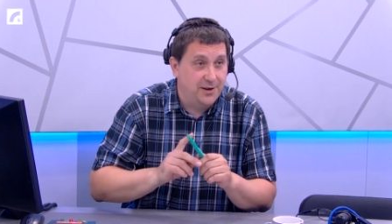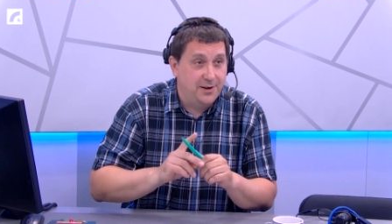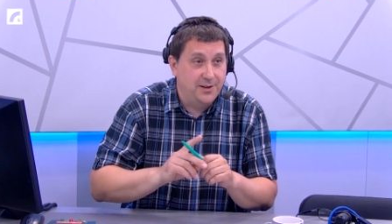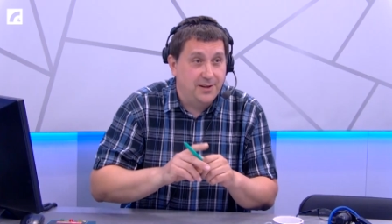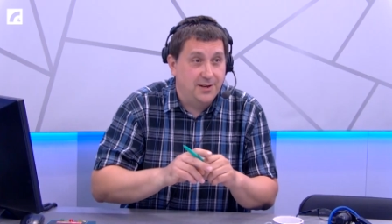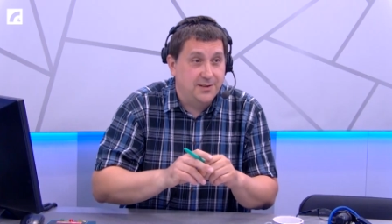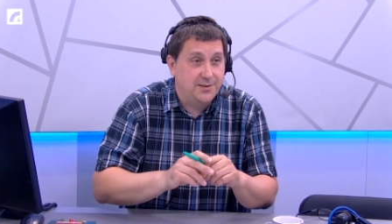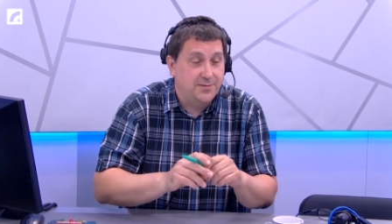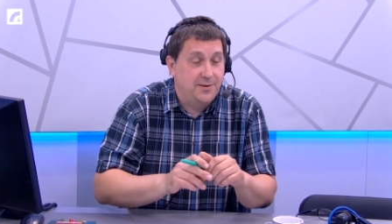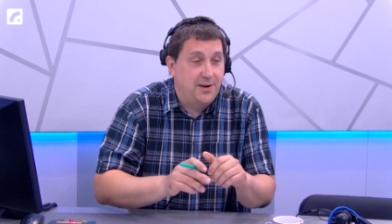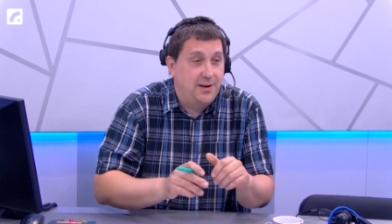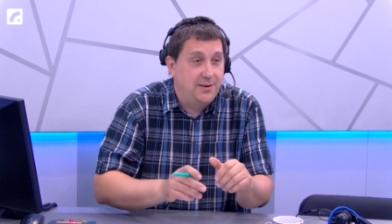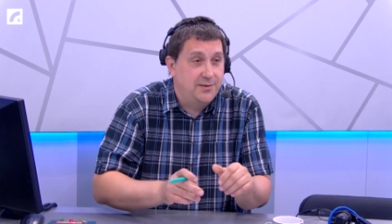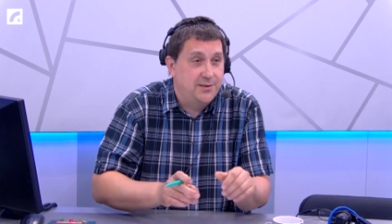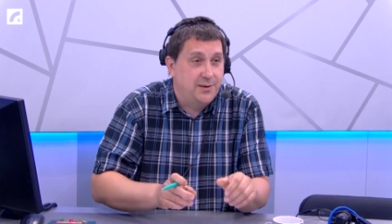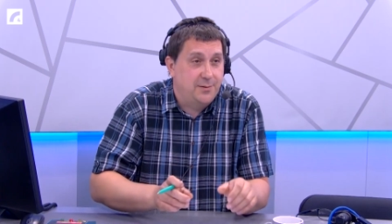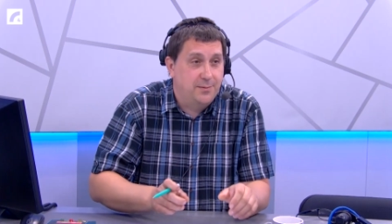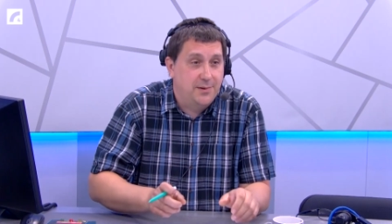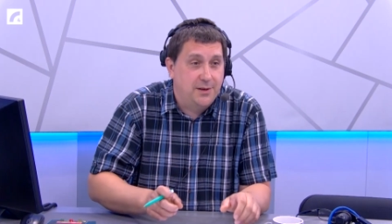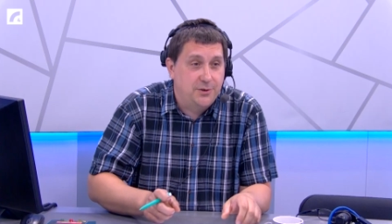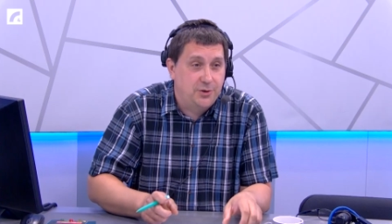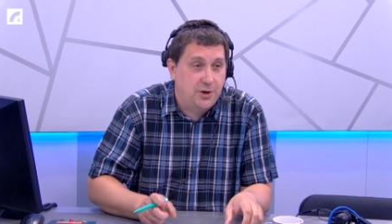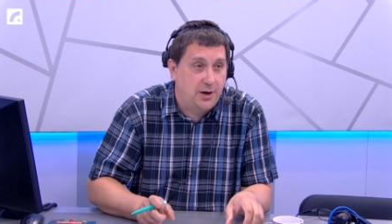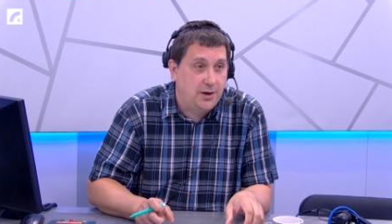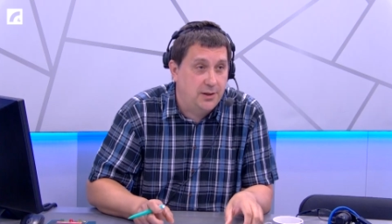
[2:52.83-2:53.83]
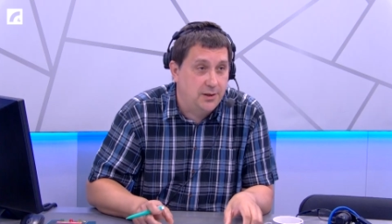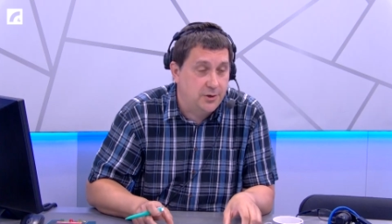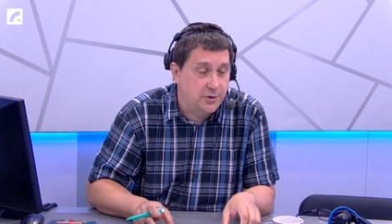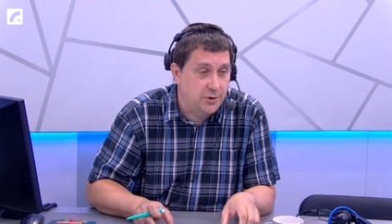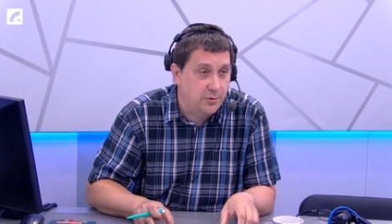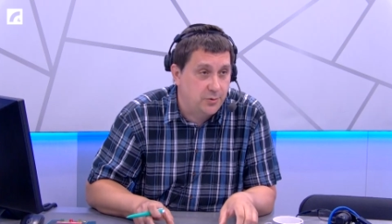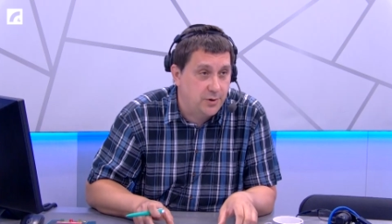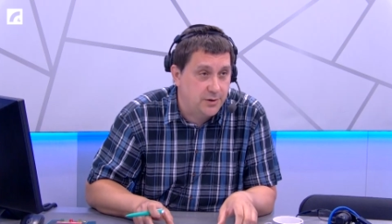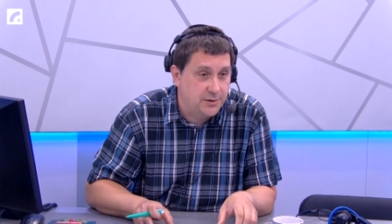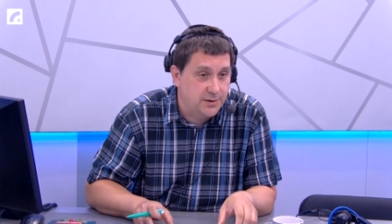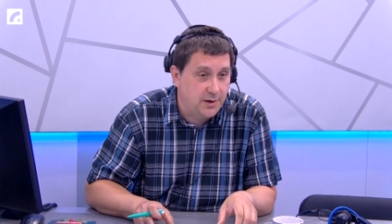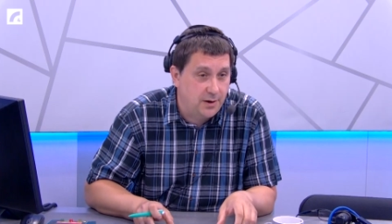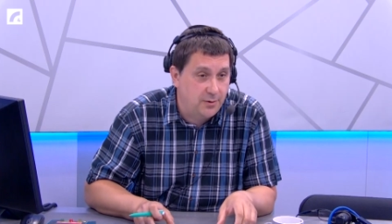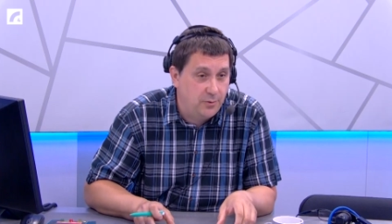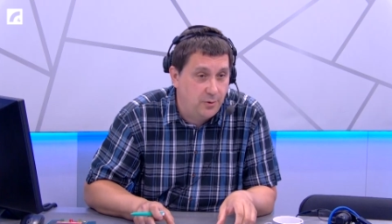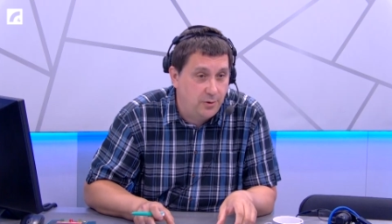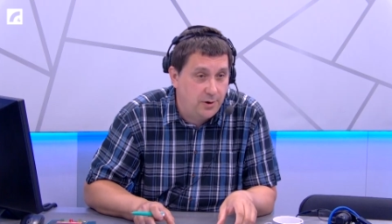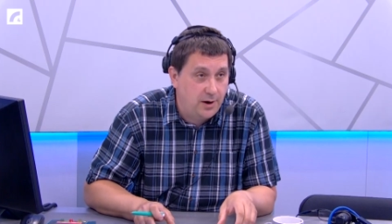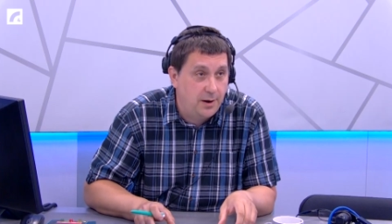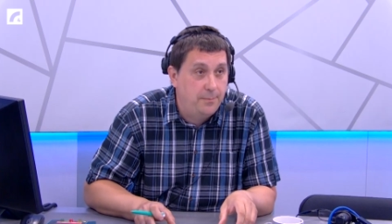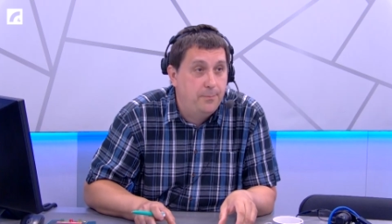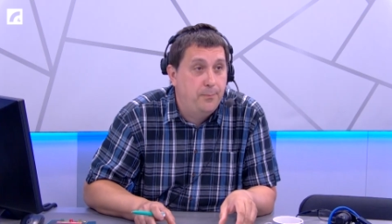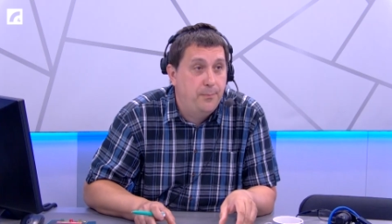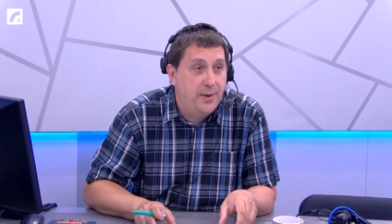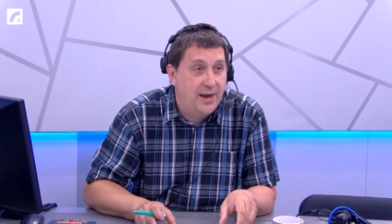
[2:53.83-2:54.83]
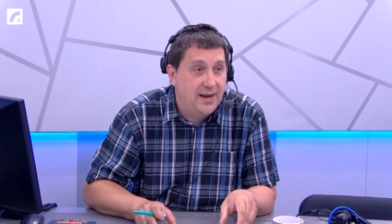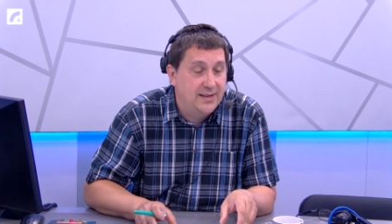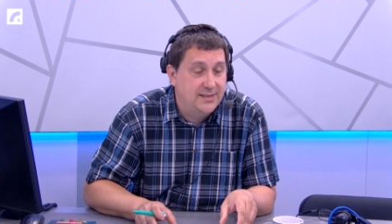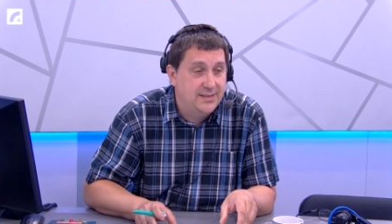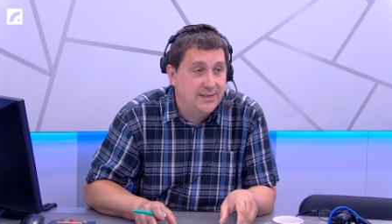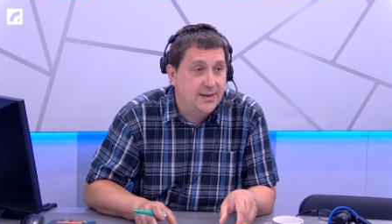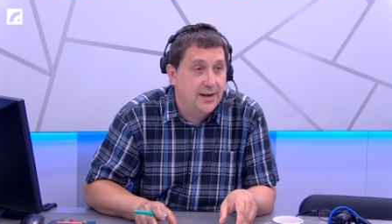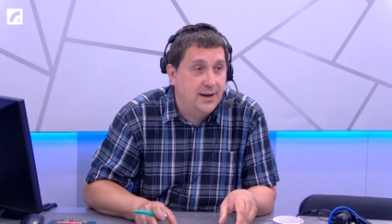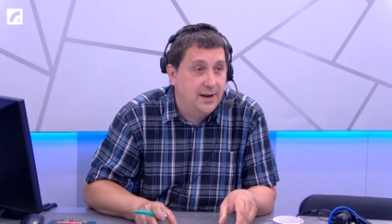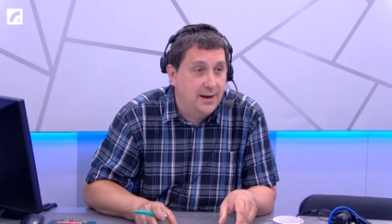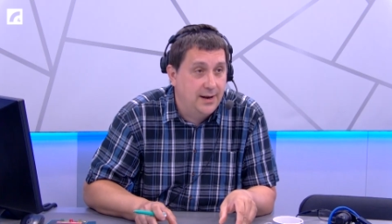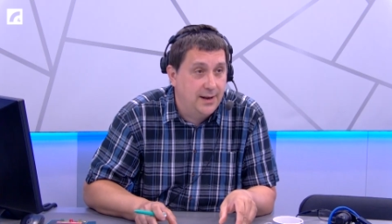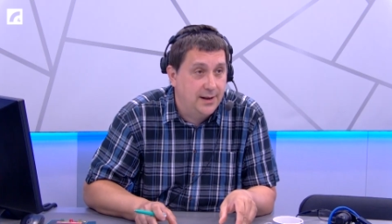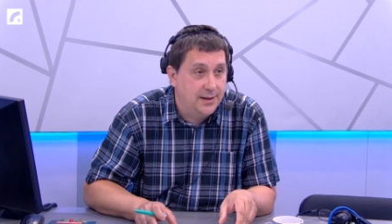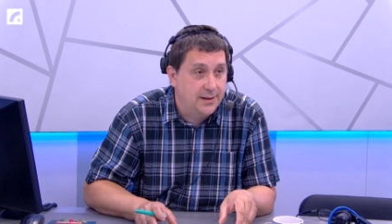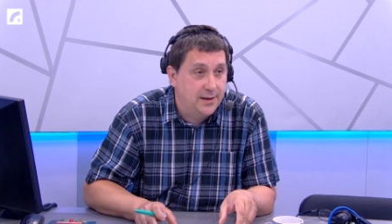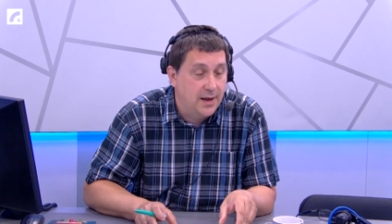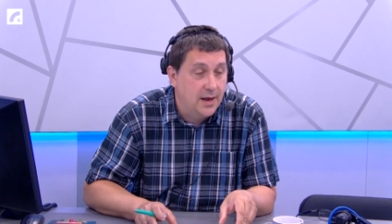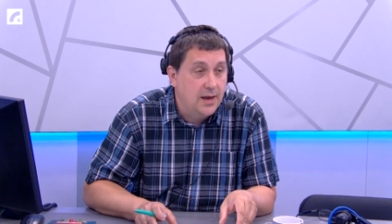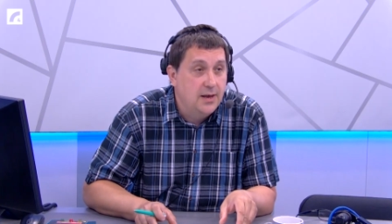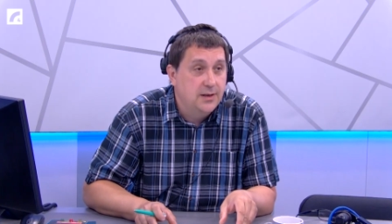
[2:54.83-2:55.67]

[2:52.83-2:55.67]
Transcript: назвали в самом начале нашего разговора, 5 лет.